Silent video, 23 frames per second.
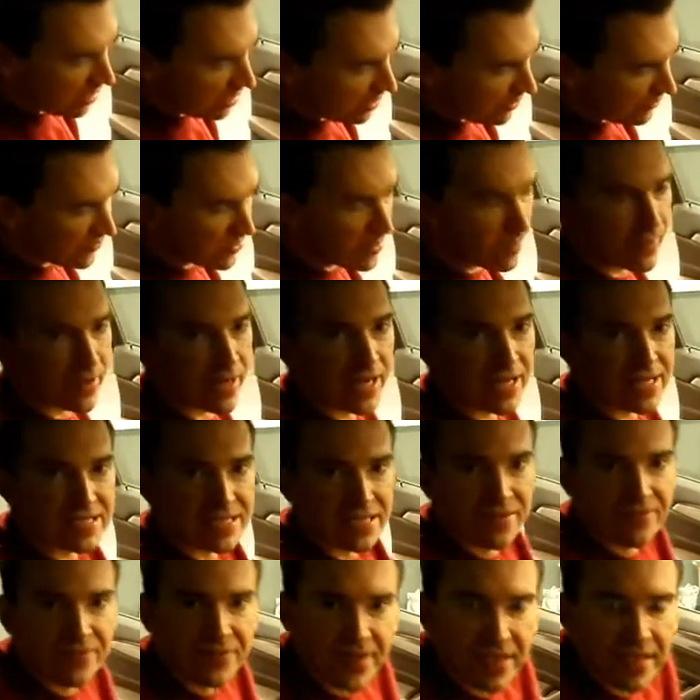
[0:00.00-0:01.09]
Wie bereits
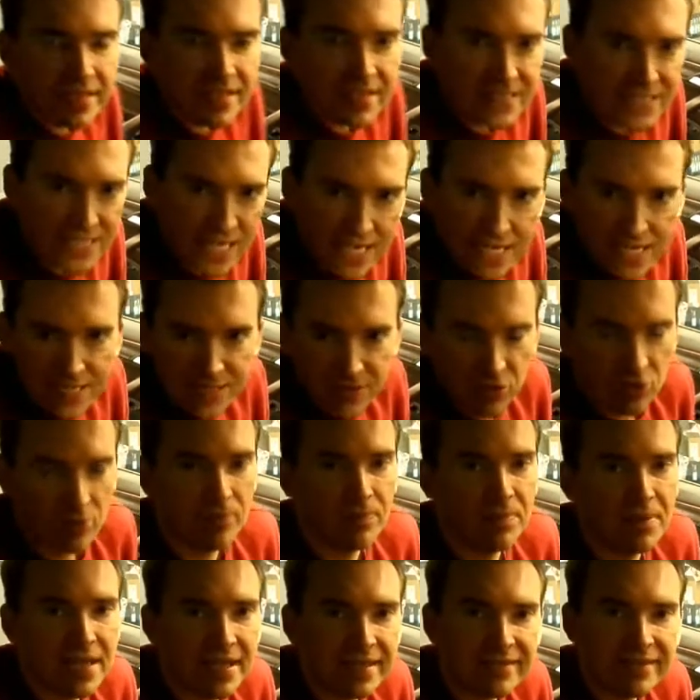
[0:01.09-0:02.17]
erwähnt, ist alles
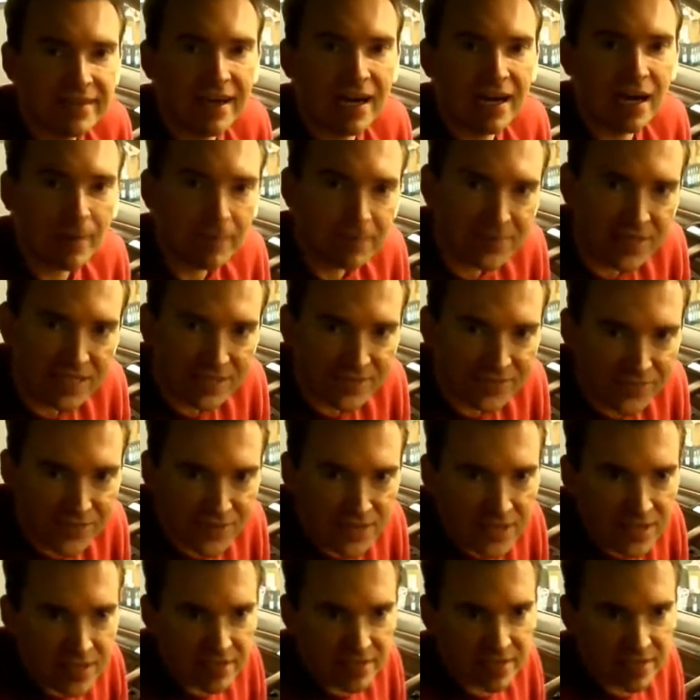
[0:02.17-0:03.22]
komplett updatefähig.